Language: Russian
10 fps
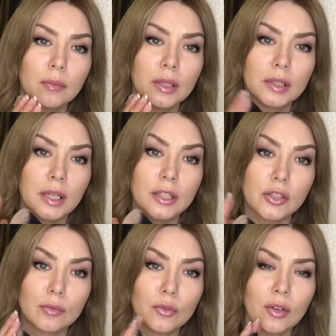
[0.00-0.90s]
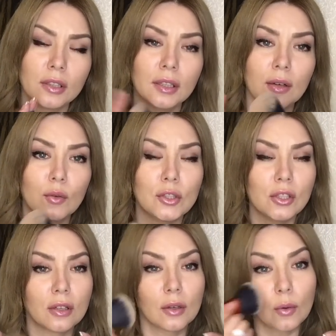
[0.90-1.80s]
благодаря чему она
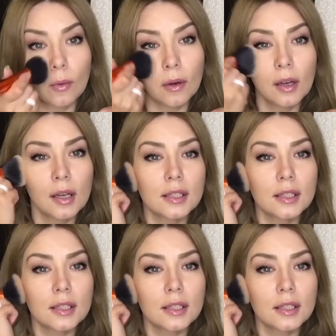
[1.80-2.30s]
очень легко